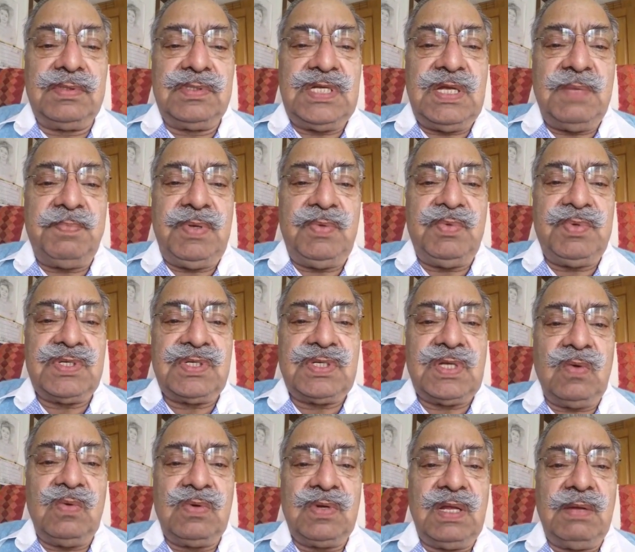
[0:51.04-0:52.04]
जे पी
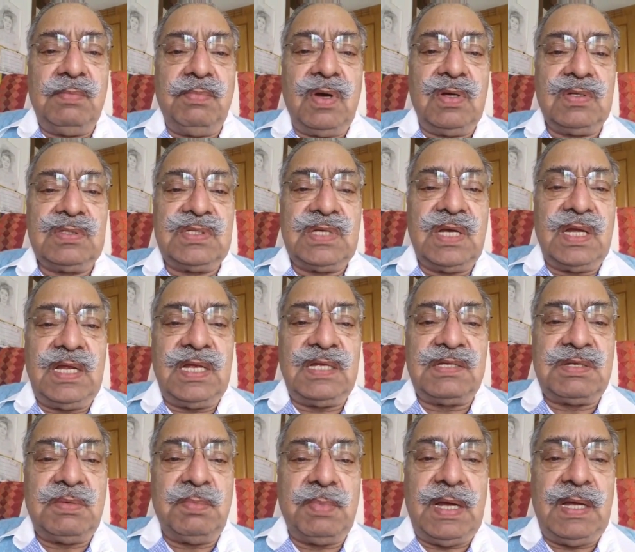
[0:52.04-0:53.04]
विस्टाउन के बहुत सारे
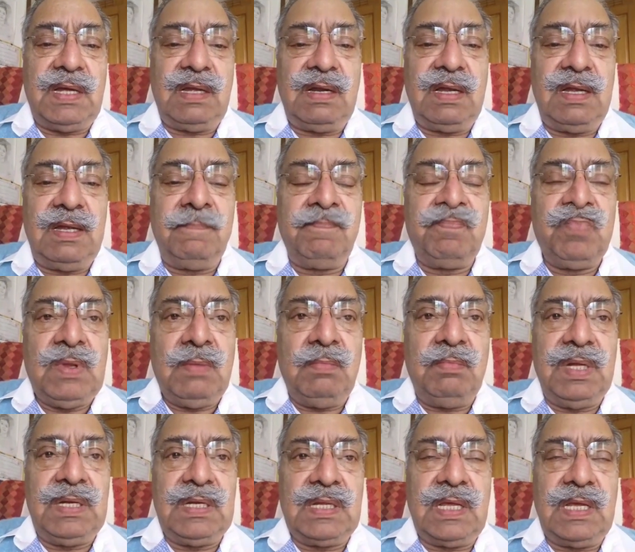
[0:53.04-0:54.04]
ऐसे बायर हैं
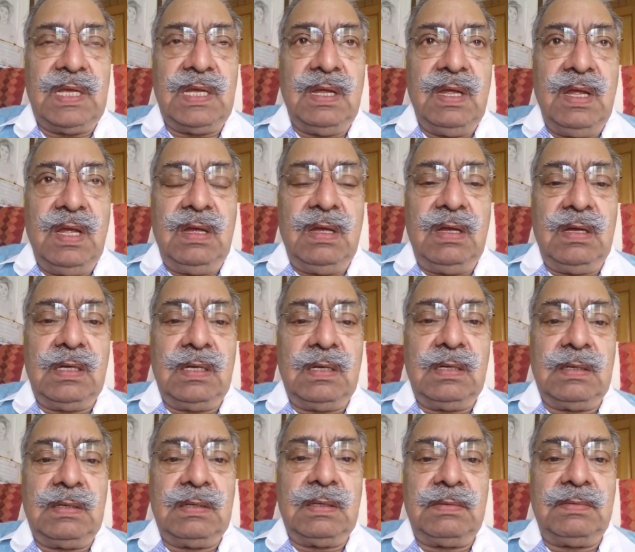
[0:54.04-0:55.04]
बल्कि
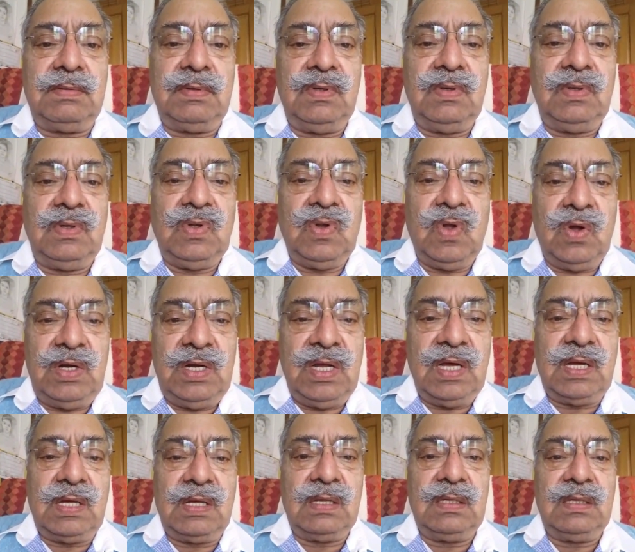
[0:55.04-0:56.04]

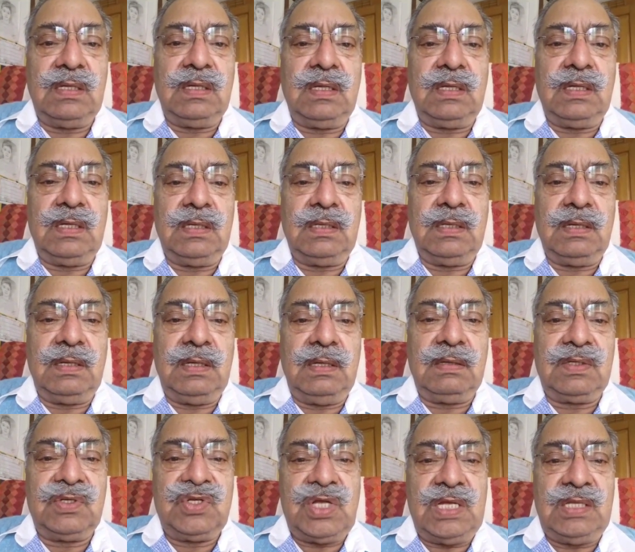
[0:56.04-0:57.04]
नोएडा
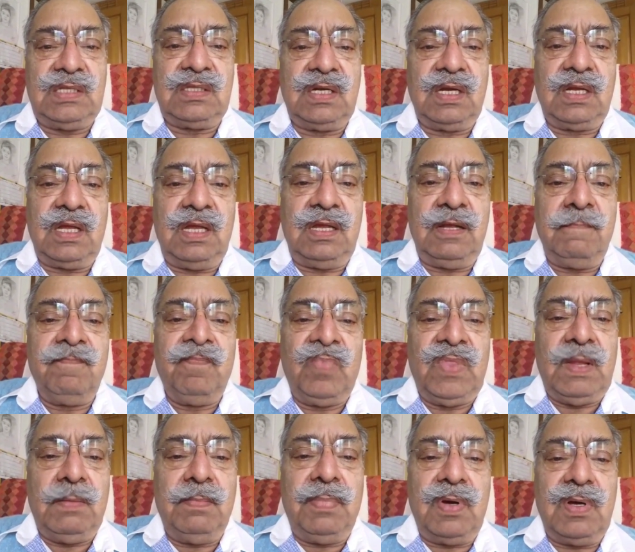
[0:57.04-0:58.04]
क्षेत्र के
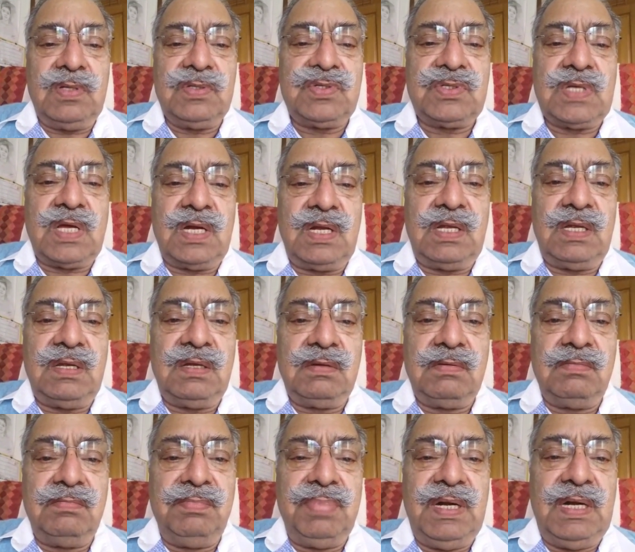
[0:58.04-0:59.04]
बहुत सारे
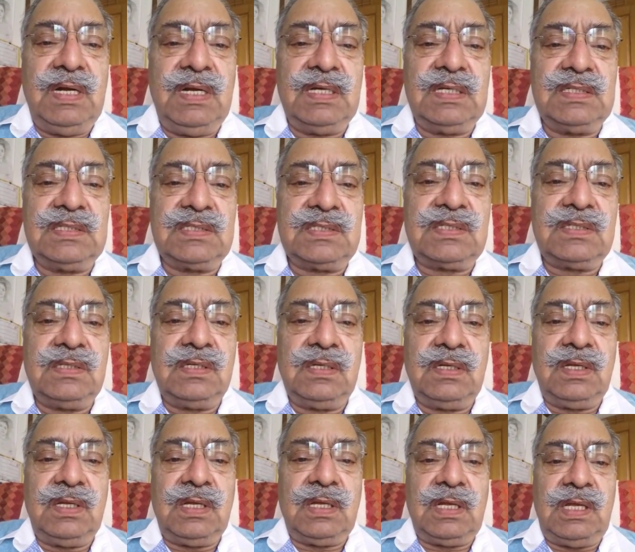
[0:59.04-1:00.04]
बिल्डर्स
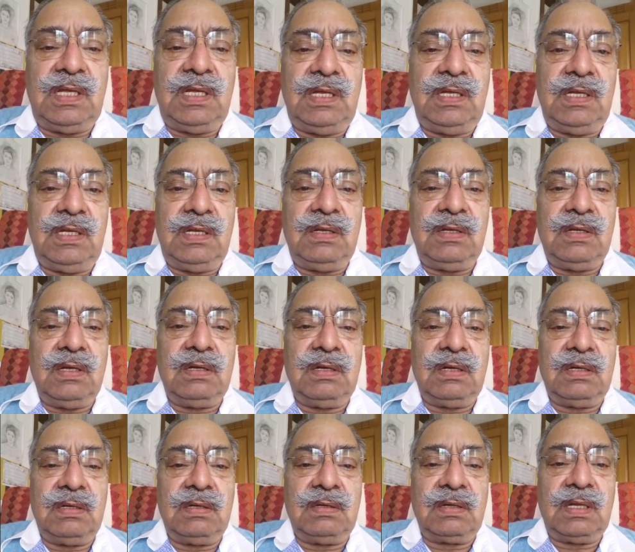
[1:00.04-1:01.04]
की
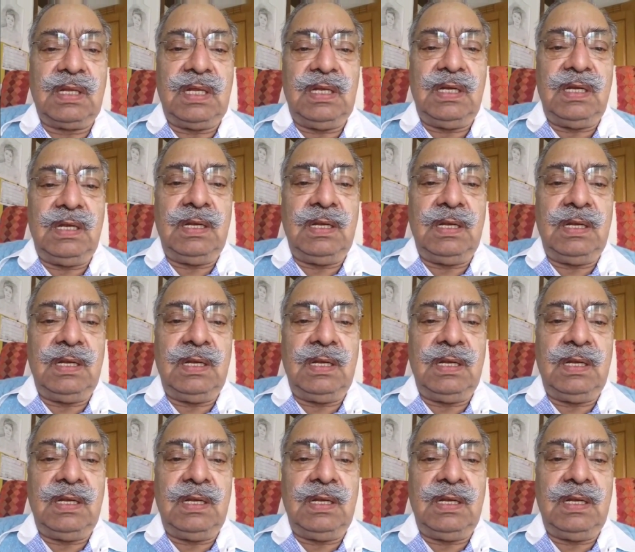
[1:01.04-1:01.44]
की